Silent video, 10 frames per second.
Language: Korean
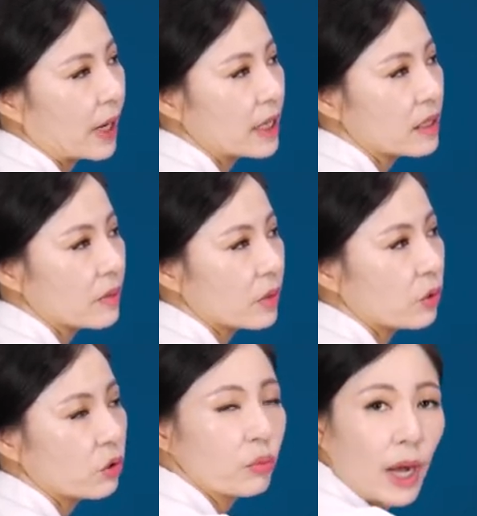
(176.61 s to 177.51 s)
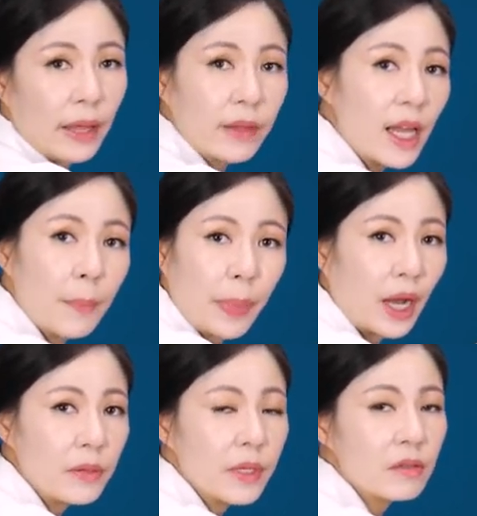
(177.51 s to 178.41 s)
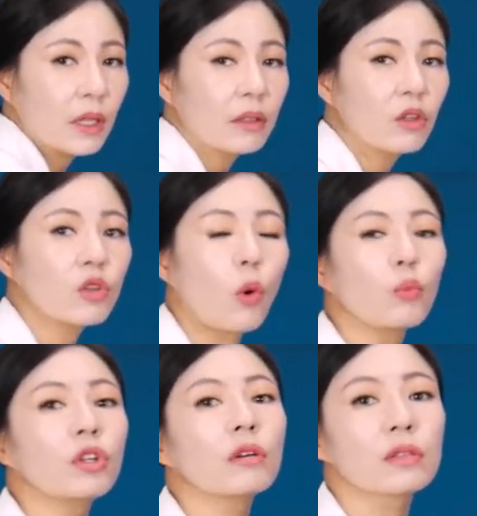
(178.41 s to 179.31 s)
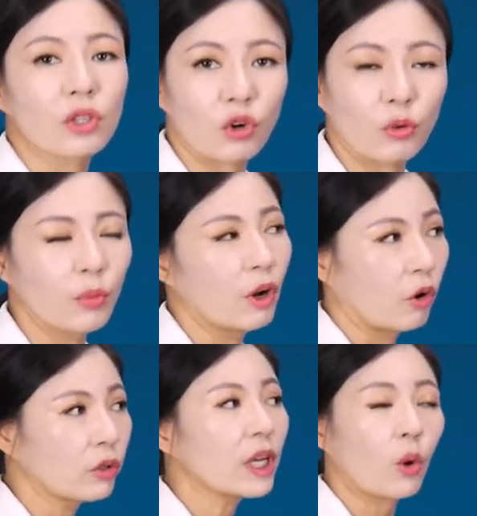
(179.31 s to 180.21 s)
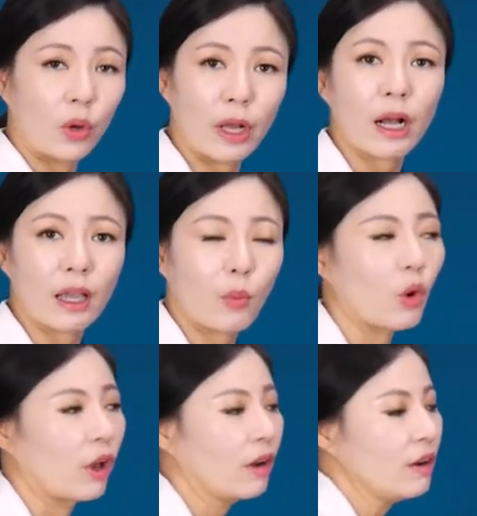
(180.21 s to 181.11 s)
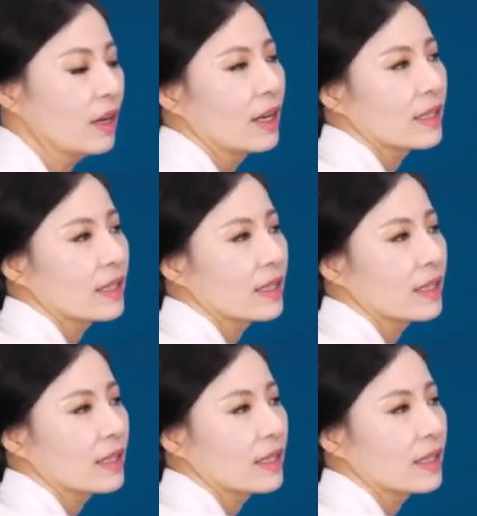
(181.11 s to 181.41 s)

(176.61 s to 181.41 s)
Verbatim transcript: 바이세스 그루브 안에 바이세스 텐던이 없는 것처럼 어네코익하게 보여요.